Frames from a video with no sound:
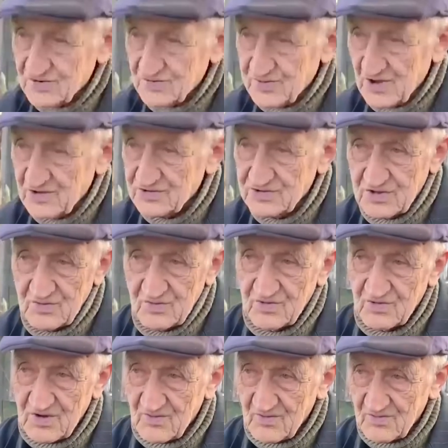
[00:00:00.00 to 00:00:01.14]
Спасибо
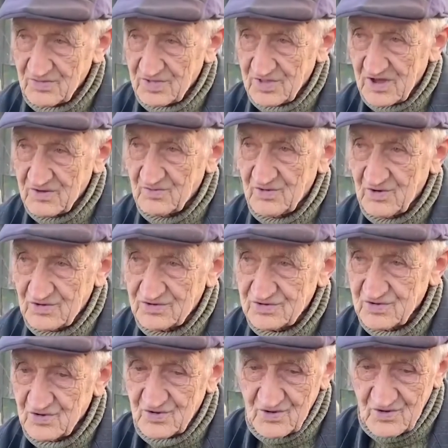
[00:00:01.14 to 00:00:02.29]
вам, дай Бог
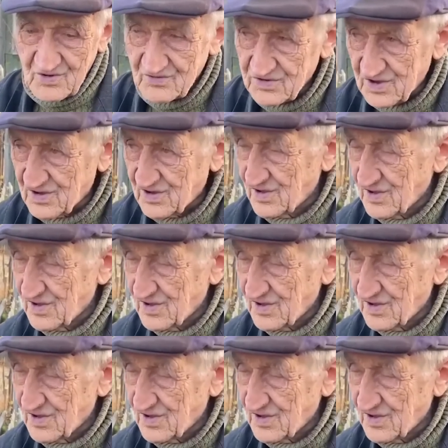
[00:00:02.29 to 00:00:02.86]
здоровья.